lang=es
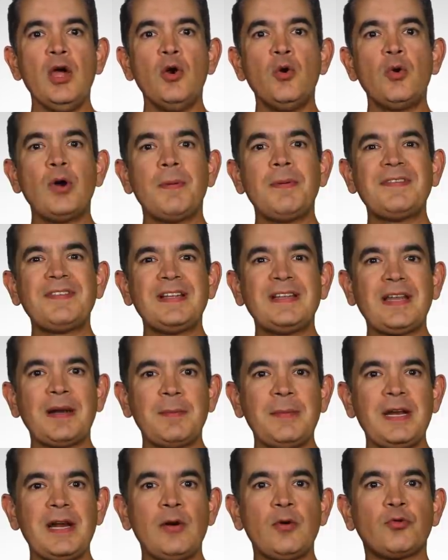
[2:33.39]
Una vez que
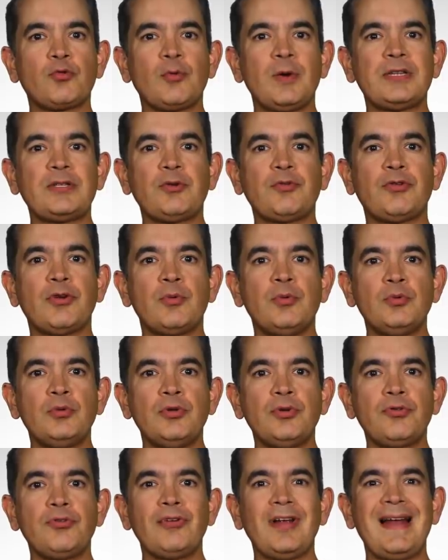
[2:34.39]
terminan los 4
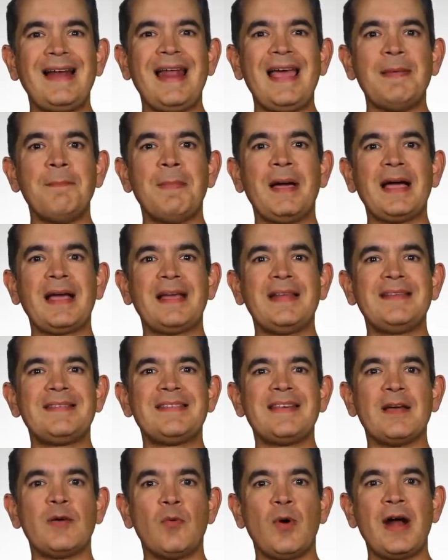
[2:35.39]
segundos, la imagen
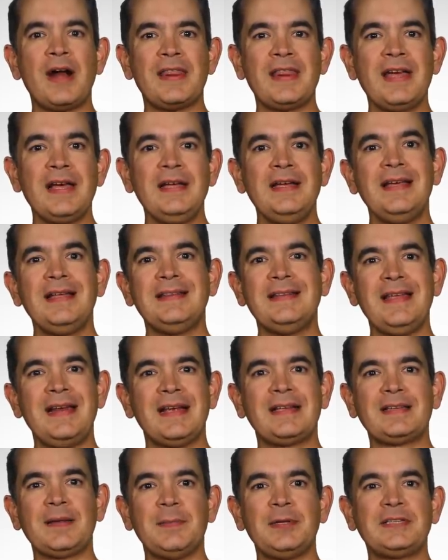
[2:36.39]
se guarda
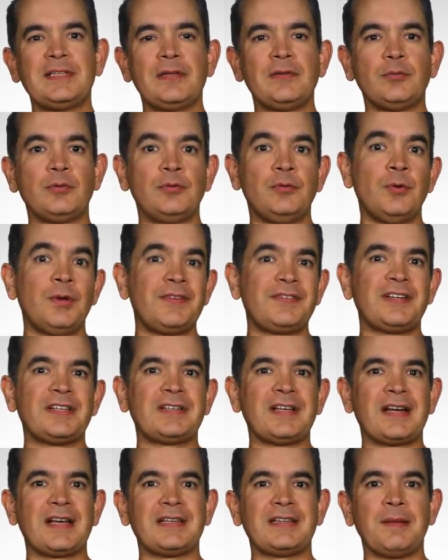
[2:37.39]
directamente en nuestra
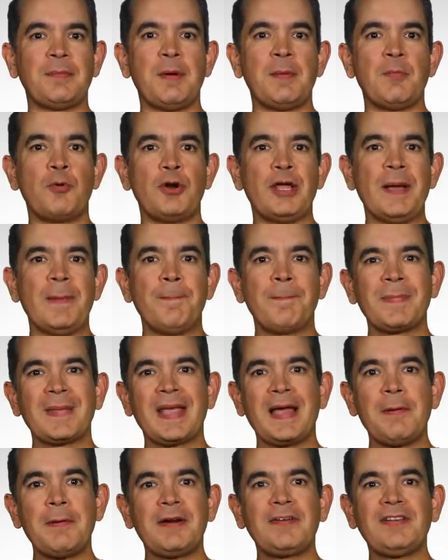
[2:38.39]
tarjeta de memoria.
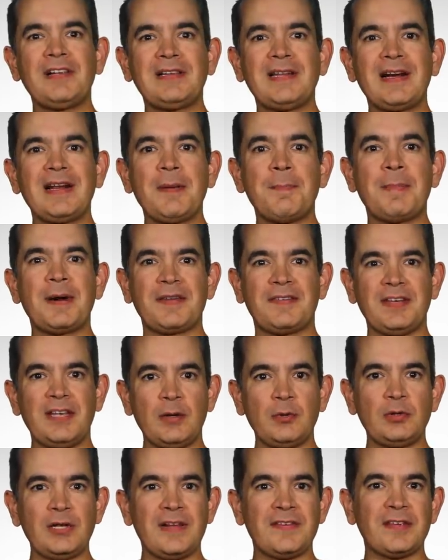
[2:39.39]
Cabe resaltar que para
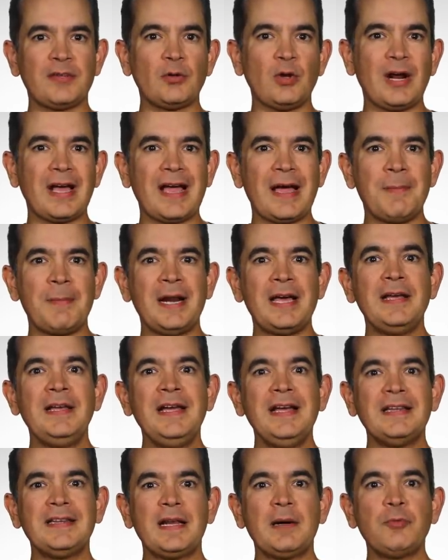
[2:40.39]
seguir utilizando la cámara
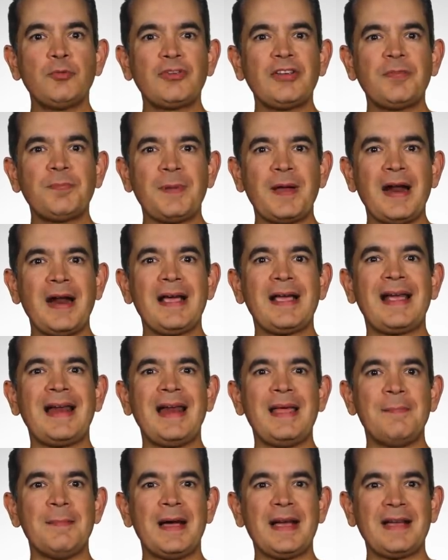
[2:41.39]
tenemos que esperar a que
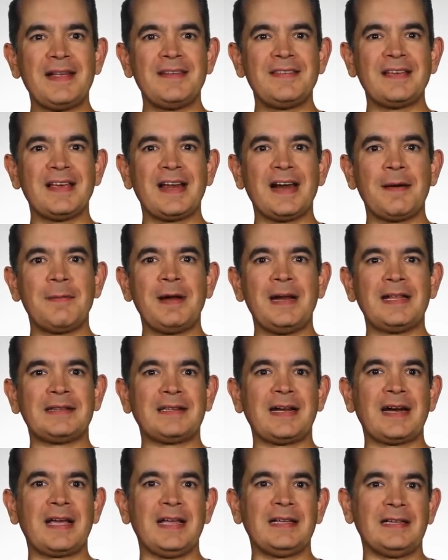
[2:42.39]
la imagen se grabe en la
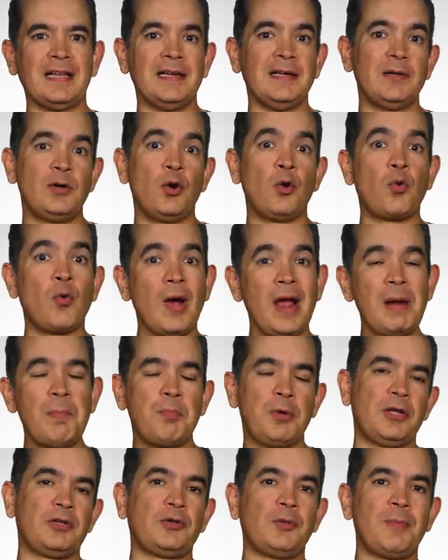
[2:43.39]
tarjeta, lo
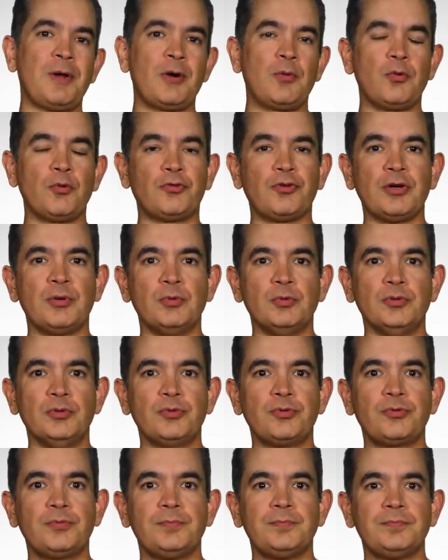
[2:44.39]
cual puede tomar unos
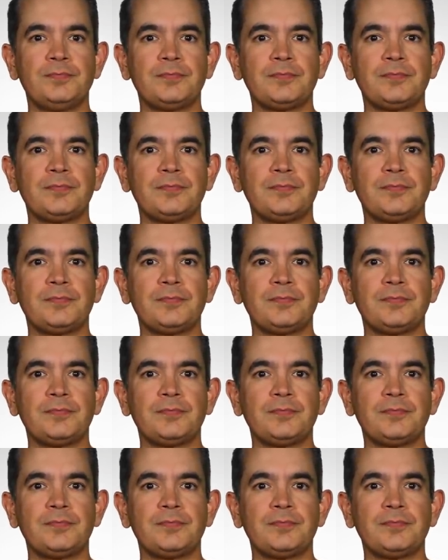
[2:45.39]
segundos.